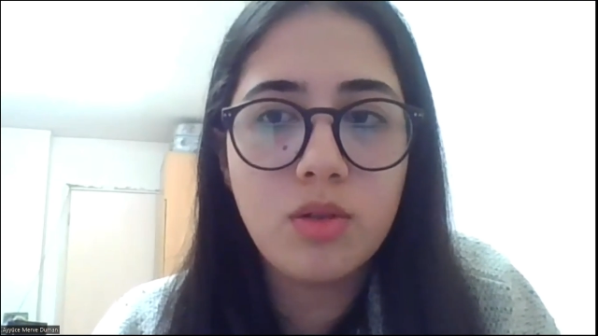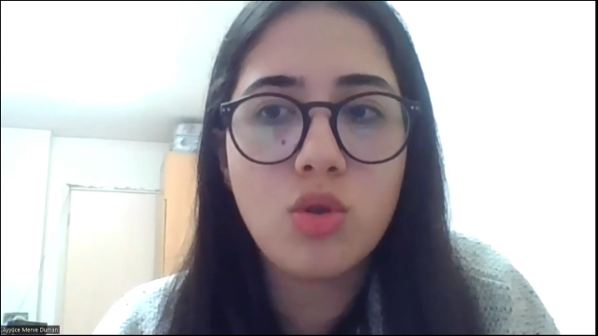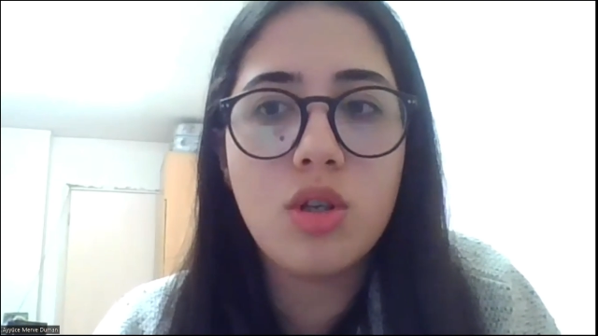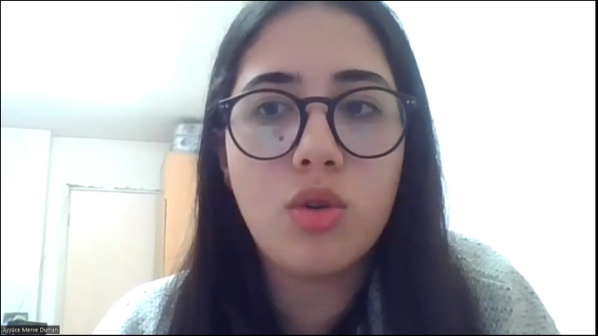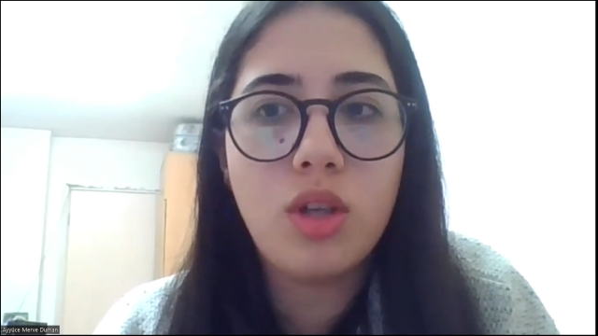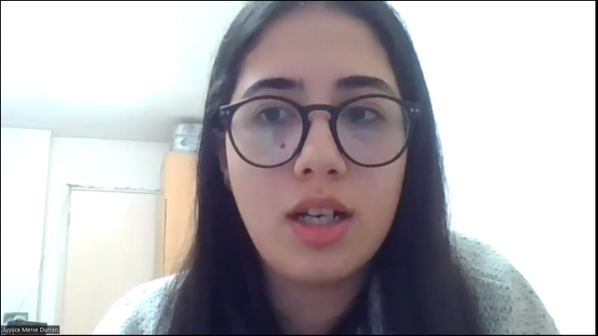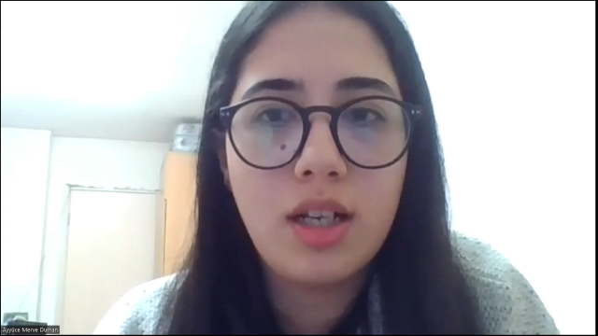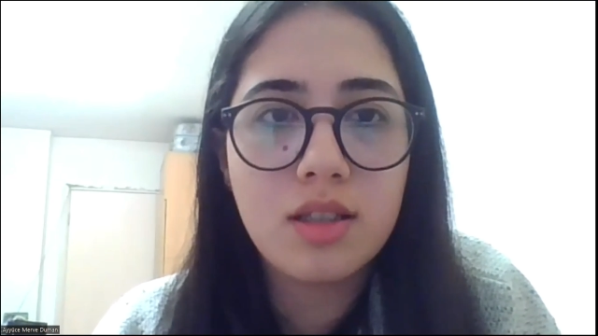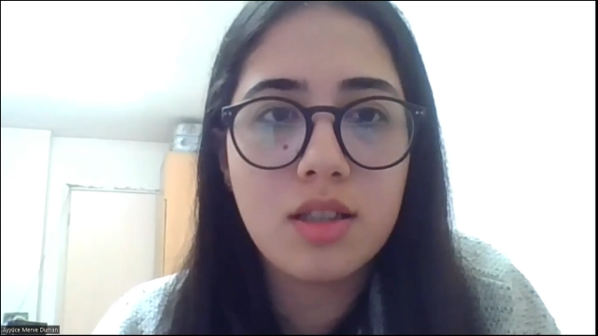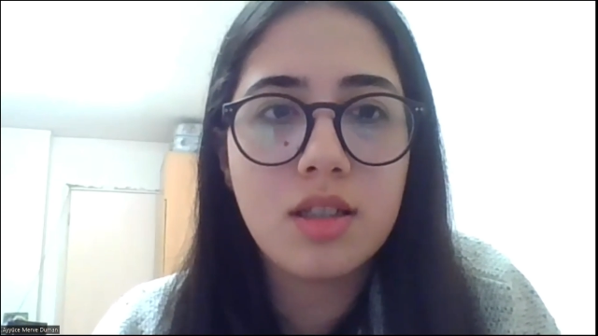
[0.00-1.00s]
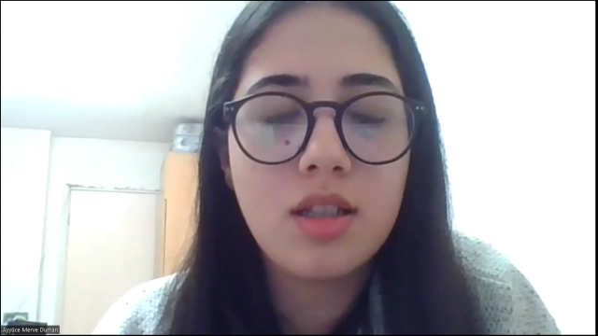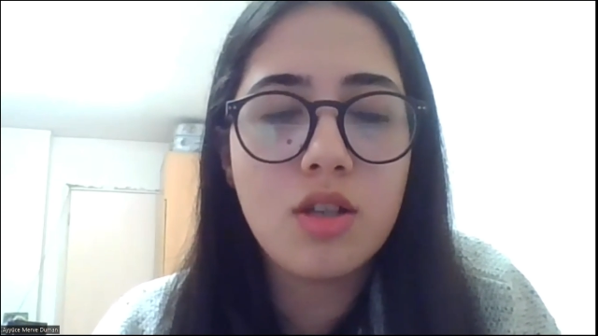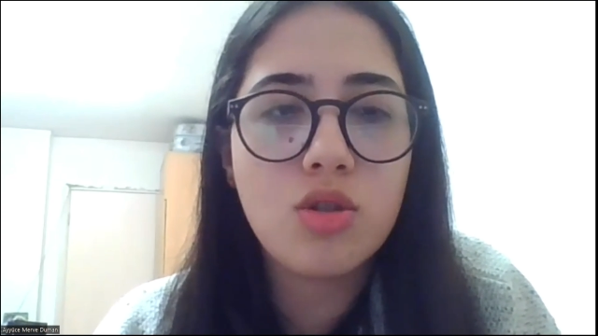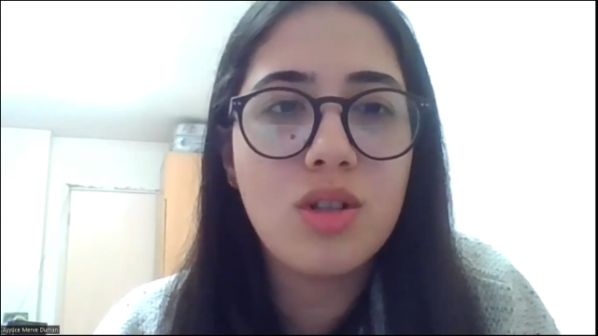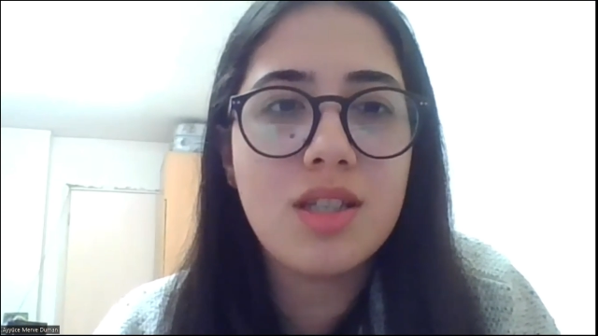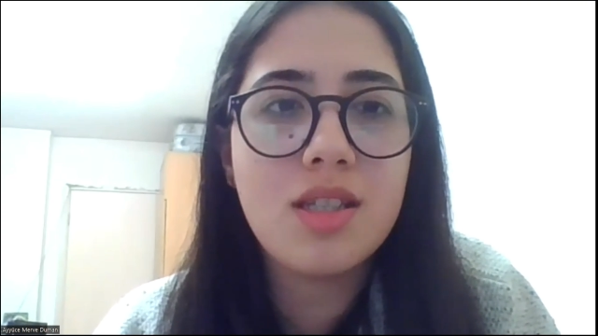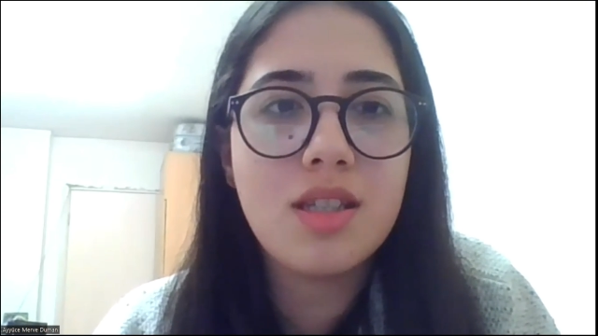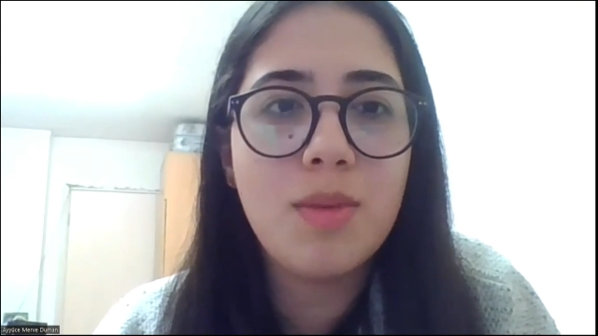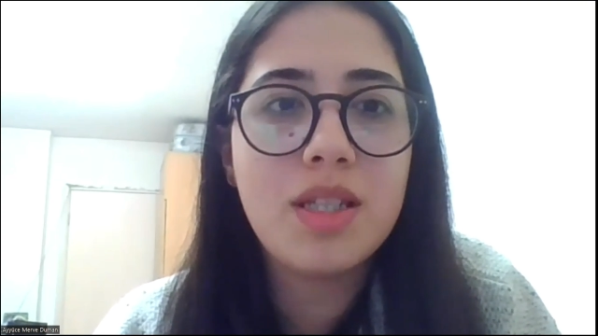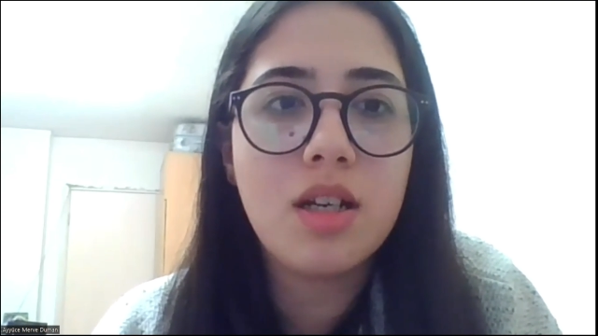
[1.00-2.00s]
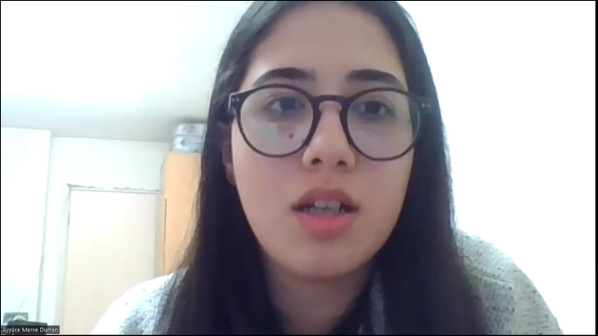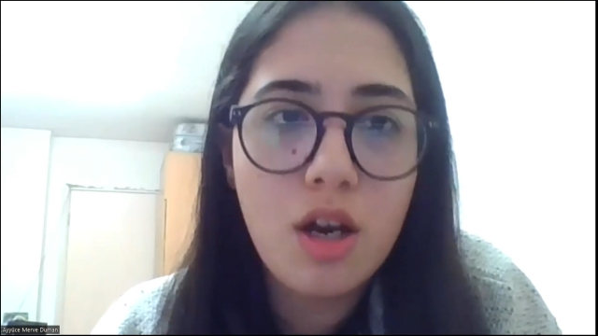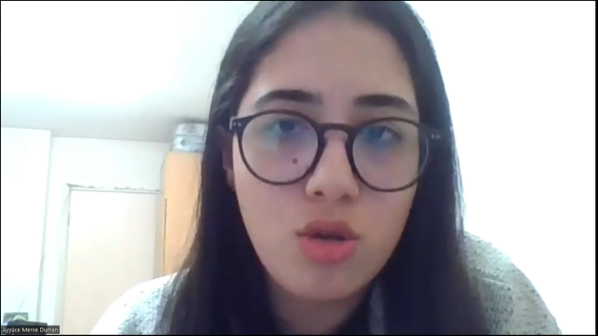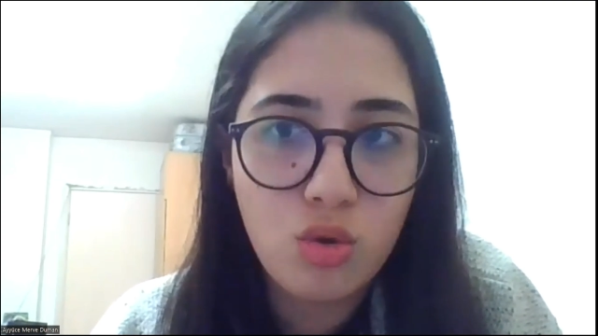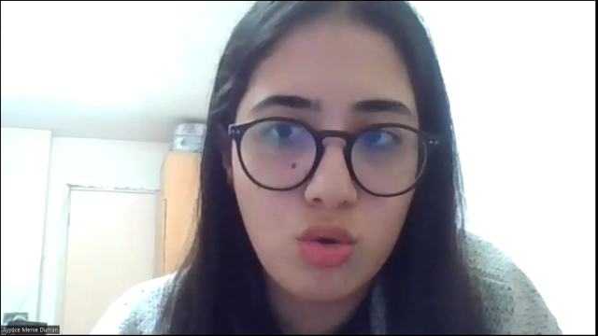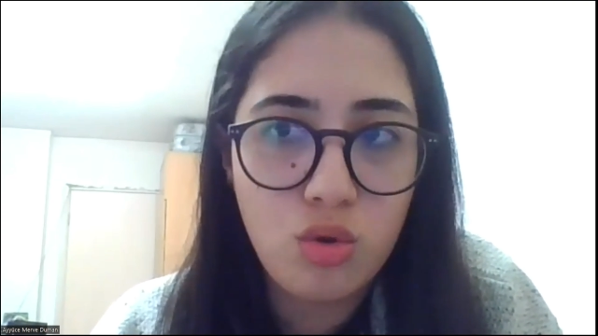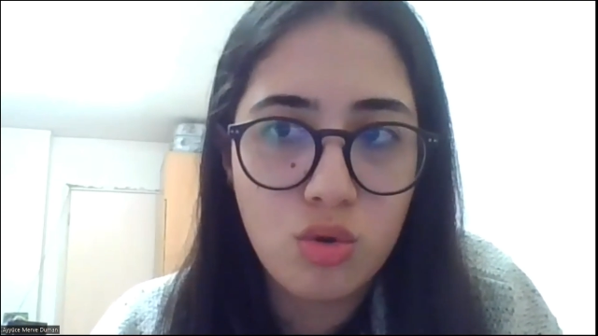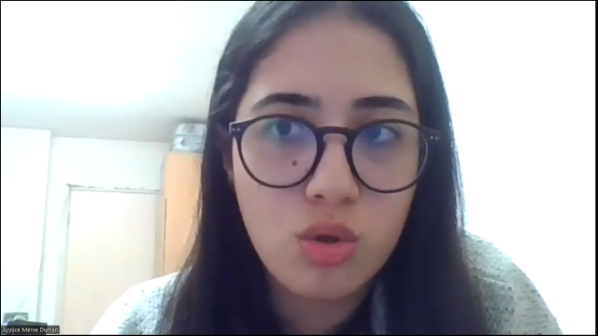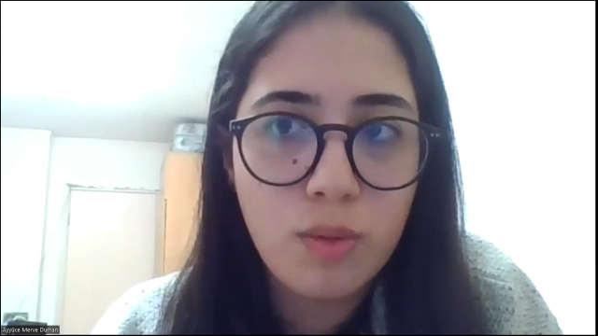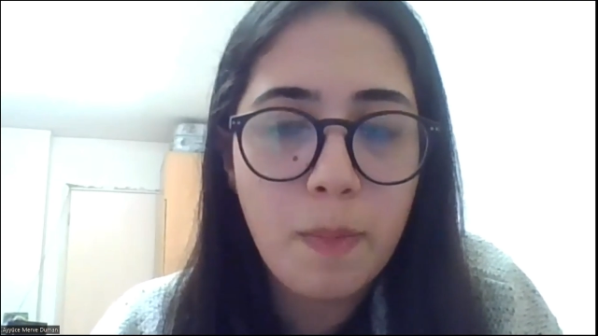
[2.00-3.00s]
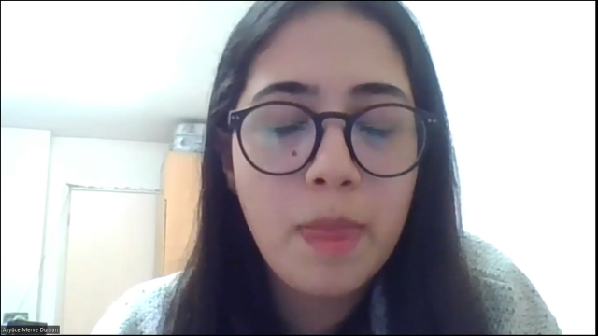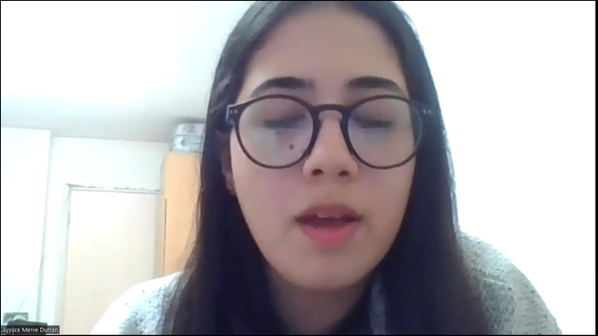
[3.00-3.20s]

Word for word: noter onaylattırdıktan sonra sisteme tekrar yüklüyoruz.